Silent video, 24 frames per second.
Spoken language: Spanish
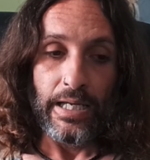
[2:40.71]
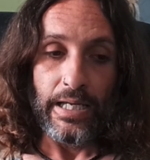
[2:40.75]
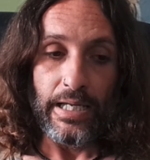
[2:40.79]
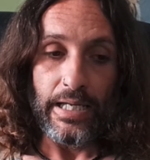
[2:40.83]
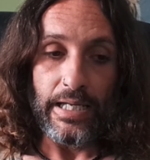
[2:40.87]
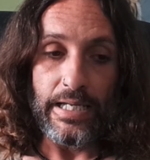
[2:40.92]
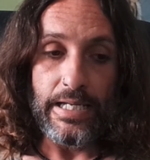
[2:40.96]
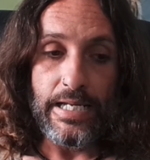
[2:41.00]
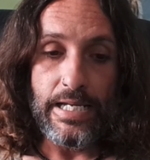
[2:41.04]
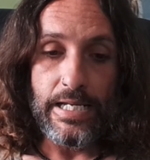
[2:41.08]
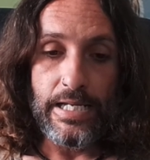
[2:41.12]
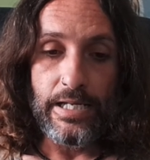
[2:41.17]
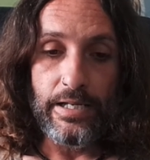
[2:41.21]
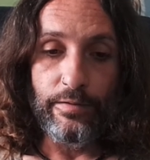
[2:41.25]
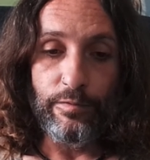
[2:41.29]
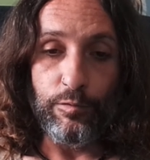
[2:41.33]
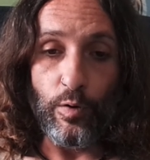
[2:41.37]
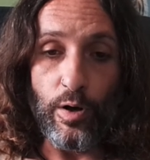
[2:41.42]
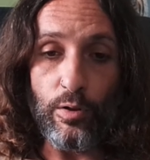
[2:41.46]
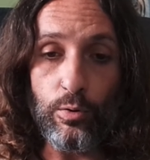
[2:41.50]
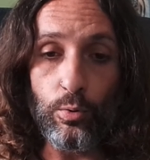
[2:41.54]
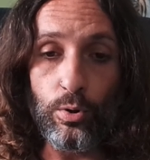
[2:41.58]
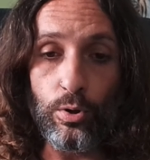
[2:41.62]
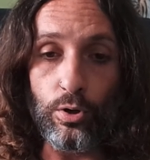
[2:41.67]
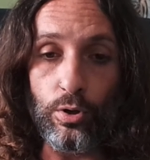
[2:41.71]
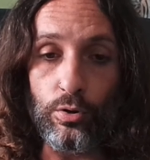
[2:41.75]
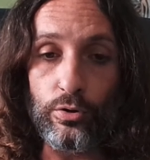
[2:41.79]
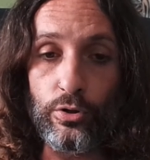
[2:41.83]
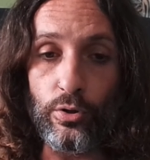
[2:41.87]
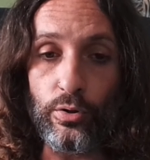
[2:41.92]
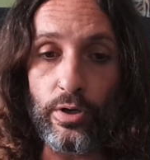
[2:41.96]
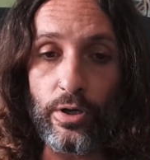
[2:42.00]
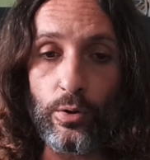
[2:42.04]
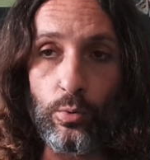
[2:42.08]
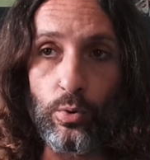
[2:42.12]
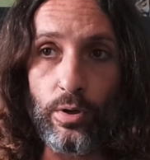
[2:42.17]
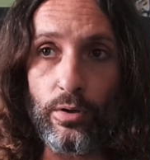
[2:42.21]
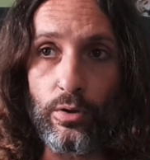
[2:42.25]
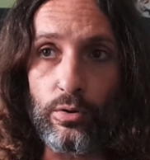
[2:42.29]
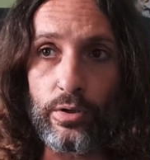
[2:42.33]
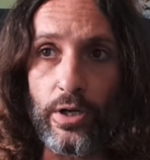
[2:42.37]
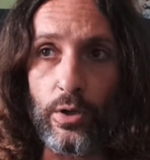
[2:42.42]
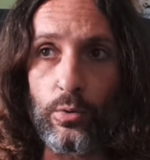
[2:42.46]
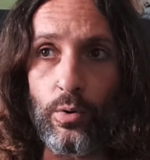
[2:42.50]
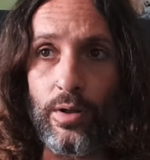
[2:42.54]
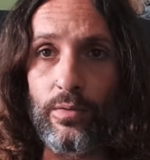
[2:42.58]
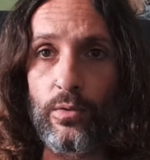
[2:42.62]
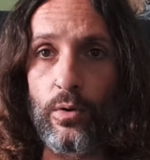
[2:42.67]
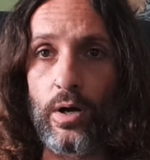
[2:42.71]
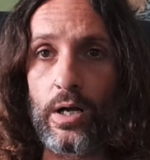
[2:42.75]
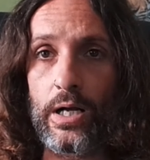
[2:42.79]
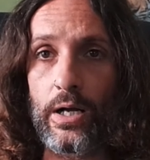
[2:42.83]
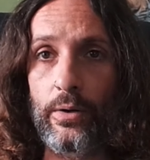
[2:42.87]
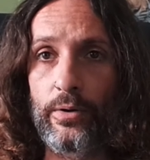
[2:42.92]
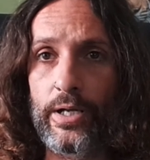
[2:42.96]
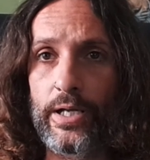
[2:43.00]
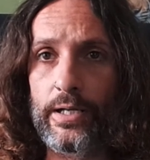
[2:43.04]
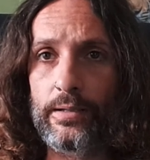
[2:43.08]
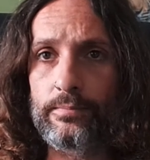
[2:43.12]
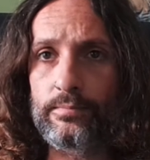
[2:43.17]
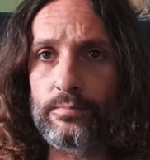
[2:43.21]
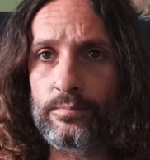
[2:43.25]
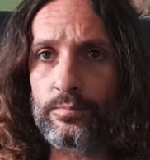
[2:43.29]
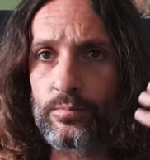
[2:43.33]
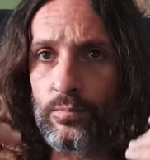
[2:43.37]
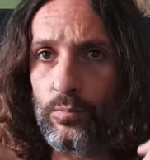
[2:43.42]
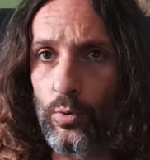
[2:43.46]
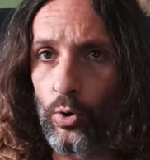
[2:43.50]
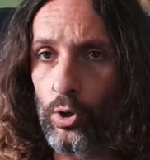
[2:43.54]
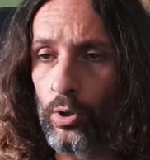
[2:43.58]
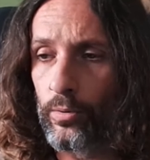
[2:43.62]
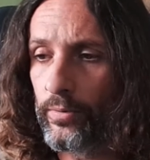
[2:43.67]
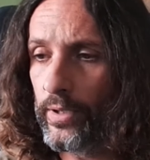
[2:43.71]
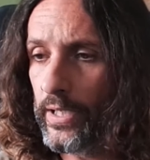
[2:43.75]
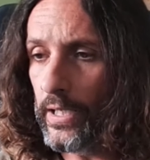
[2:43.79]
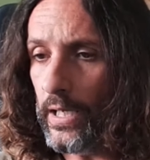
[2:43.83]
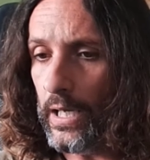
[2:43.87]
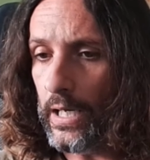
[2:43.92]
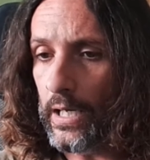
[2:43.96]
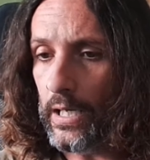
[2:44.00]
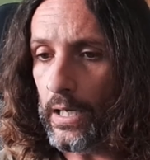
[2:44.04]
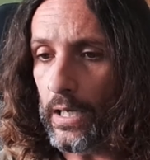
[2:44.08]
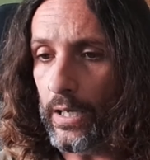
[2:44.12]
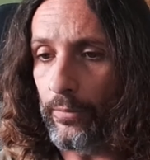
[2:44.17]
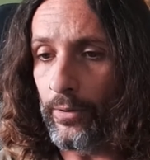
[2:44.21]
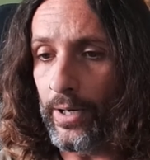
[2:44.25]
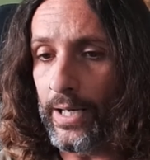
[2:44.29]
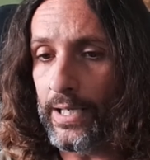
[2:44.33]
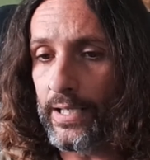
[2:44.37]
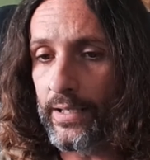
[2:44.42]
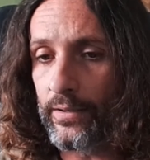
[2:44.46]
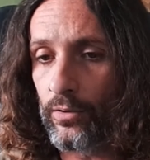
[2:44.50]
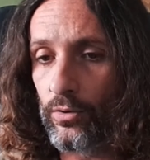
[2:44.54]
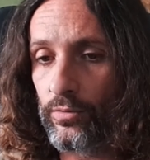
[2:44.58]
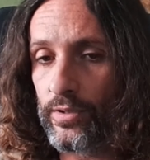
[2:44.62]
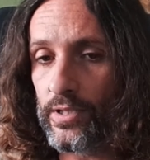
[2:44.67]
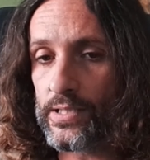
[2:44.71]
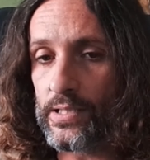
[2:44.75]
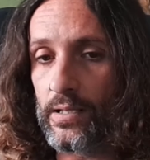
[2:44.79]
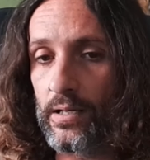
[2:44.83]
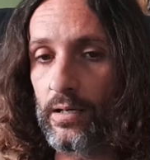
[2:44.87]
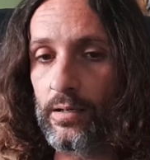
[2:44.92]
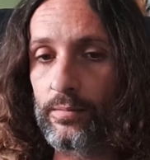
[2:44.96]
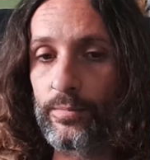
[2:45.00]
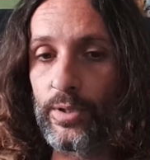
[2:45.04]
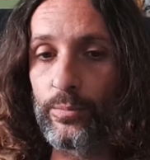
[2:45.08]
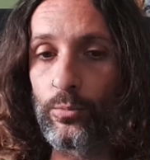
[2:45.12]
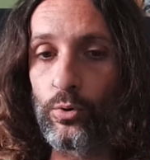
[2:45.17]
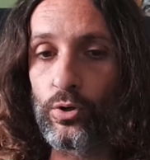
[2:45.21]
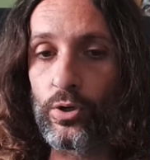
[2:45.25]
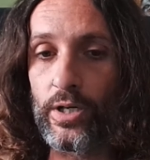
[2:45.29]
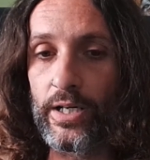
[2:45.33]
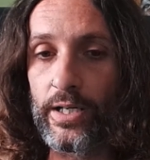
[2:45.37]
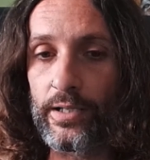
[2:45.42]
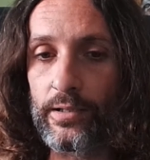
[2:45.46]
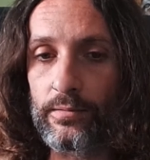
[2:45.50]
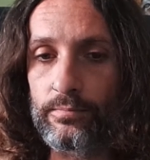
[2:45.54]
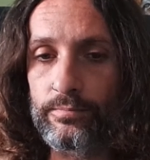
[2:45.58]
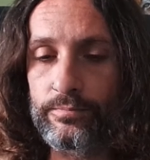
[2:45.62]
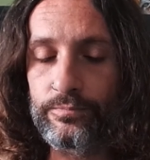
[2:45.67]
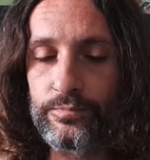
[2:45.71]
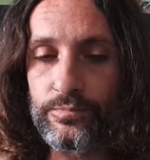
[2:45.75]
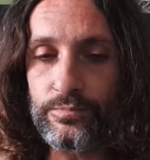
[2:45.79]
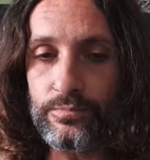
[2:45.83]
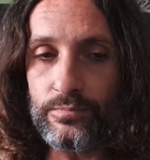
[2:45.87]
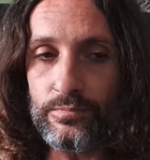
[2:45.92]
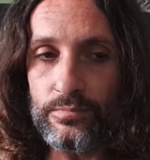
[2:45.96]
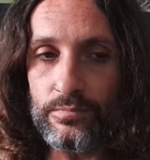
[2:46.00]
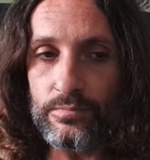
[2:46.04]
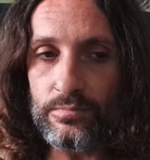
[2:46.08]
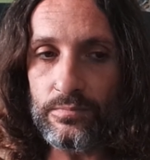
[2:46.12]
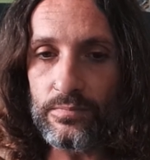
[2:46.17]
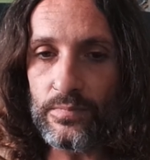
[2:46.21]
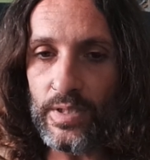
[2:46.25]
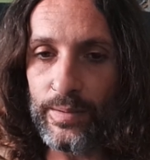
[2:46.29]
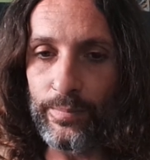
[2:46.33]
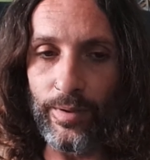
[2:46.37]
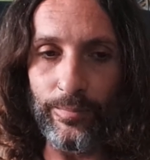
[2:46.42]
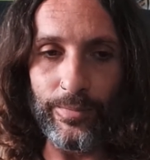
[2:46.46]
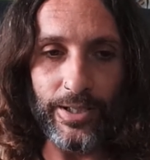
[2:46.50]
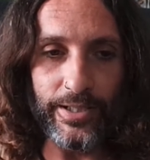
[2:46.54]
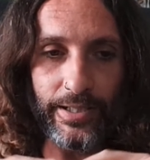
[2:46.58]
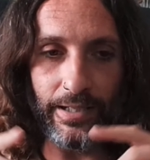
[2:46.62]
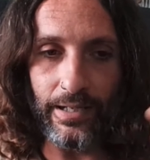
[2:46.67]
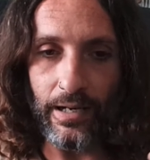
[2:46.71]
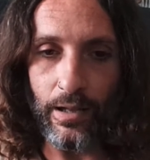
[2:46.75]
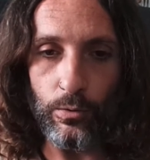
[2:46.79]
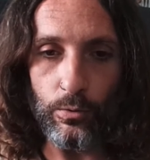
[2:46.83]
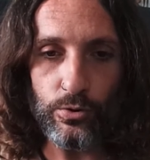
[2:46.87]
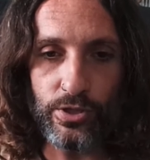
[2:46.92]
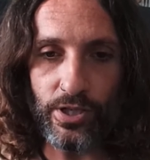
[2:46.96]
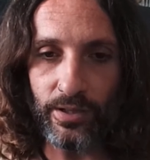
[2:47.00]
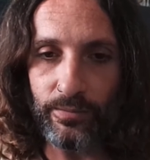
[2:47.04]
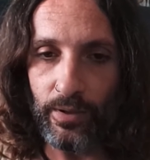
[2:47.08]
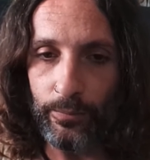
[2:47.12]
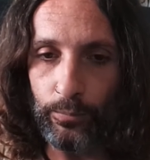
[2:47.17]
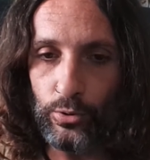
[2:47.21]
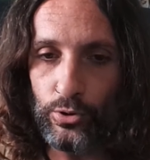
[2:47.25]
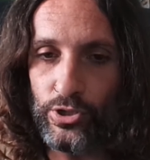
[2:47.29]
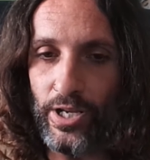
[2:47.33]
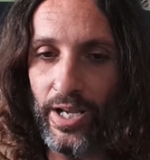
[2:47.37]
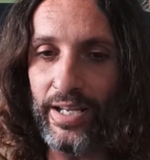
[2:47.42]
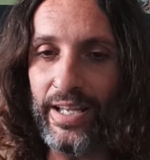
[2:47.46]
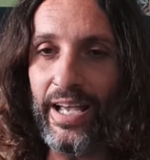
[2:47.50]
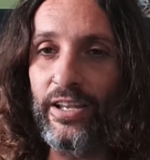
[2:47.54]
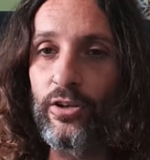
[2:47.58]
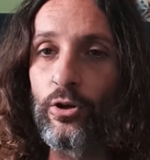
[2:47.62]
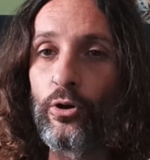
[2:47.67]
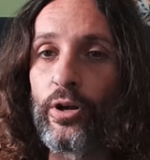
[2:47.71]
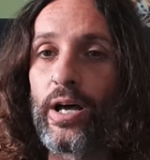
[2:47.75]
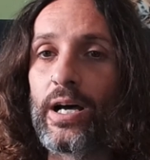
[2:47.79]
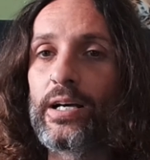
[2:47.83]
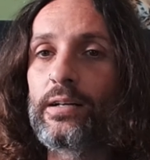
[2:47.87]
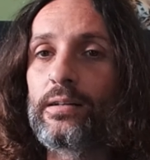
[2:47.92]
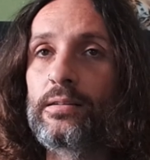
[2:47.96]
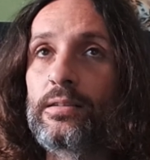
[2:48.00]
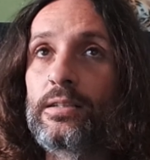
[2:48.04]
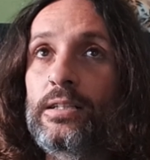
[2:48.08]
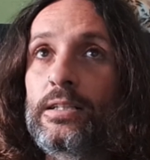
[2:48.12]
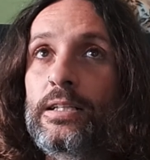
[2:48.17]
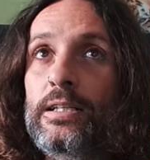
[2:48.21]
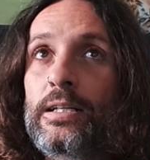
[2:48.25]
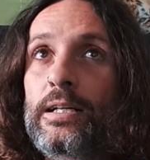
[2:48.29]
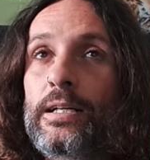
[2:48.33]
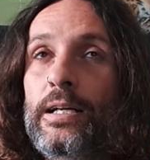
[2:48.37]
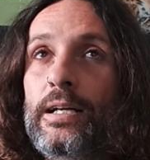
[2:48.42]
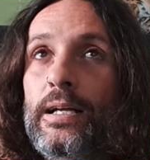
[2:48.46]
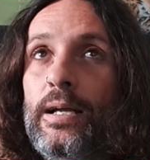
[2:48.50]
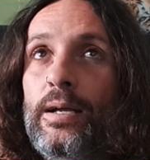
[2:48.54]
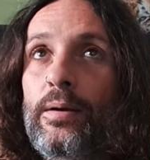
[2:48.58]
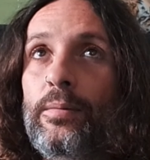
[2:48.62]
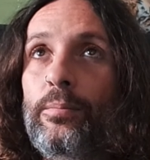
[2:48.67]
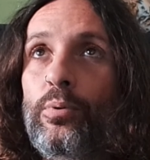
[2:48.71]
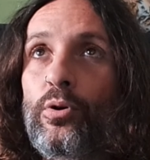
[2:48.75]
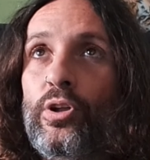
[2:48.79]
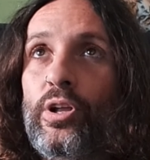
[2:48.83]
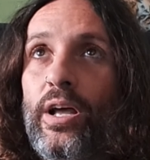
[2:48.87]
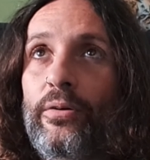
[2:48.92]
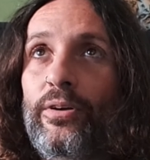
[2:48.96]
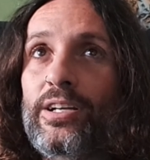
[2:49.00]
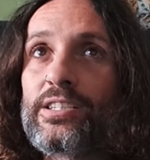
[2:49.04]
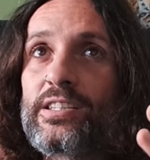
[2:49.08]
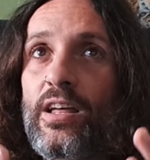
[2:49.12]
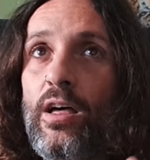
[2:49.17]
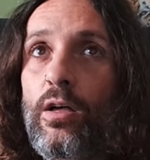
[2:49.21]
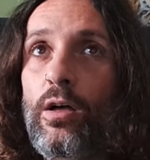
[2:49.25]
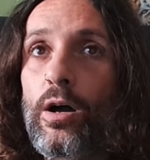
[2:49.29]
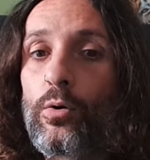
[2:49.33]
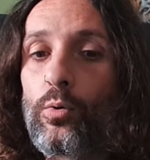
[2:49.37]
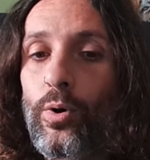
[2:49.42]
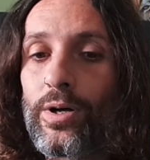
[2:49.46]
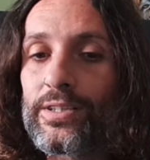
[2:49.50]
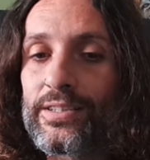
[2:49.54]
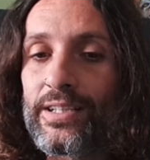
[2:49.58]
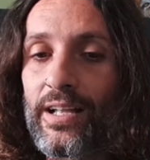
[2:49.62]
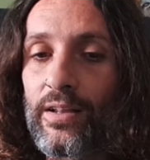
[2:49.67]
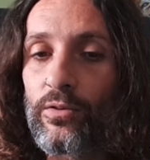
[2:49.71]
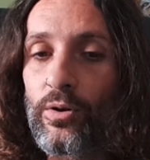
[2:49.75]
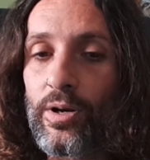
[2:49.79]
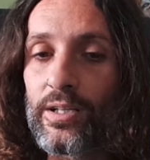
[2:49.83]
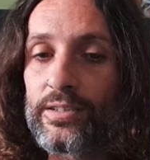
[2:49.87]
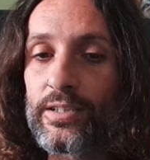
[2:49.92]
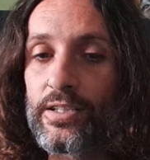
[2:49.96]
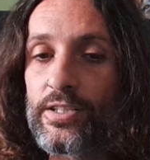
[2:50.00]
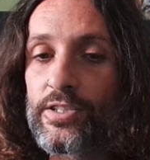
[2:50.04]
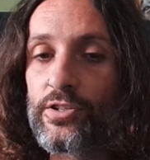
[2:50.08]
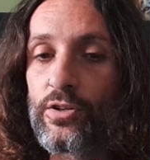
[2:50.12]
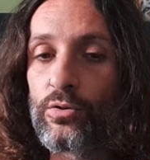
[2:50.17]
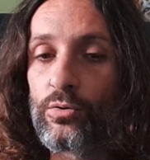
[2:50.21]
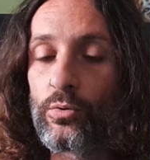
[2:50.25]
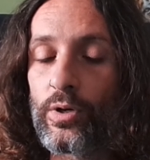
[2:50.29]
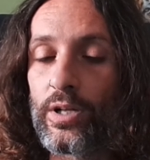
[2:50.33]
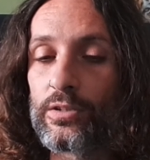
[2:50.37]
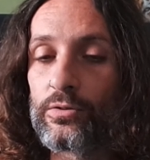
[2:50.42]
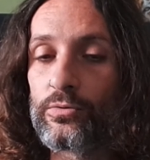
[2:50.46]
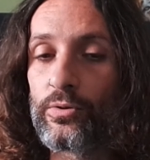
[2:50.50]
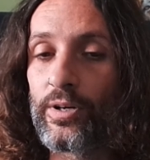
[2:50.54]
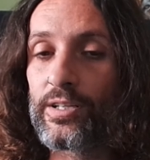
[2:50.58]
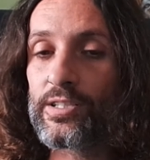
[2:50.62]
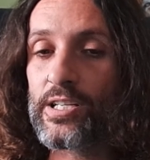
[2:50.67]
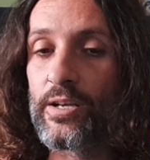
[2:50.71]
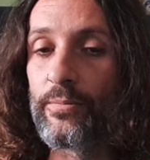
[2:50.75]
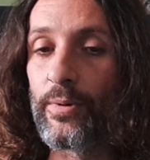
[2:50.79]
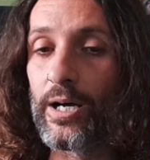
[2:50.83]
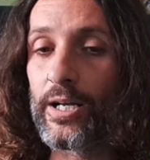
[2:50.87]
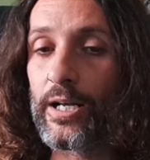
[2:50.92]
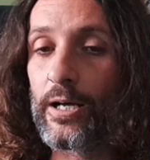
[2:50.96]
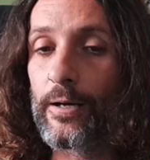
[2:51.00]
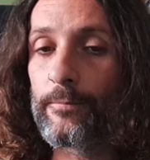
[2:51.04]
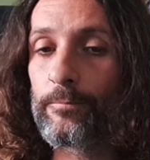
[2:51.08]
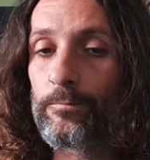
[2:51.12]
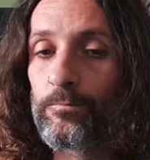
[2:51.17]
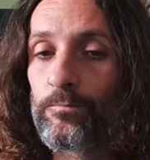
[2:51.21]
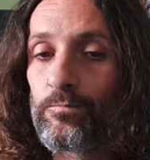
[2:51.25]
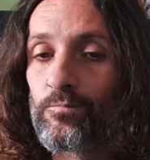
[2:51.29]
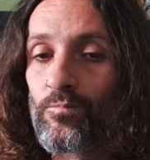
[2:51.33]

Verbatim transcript: Y fue duro. Yo recuerdo que cuando acabé, volví a, a, Bali, donde estaba mi mujer, me metí en la ducha y me puse ahí a llorar, porque había estado aguantando la tensión durante una semana.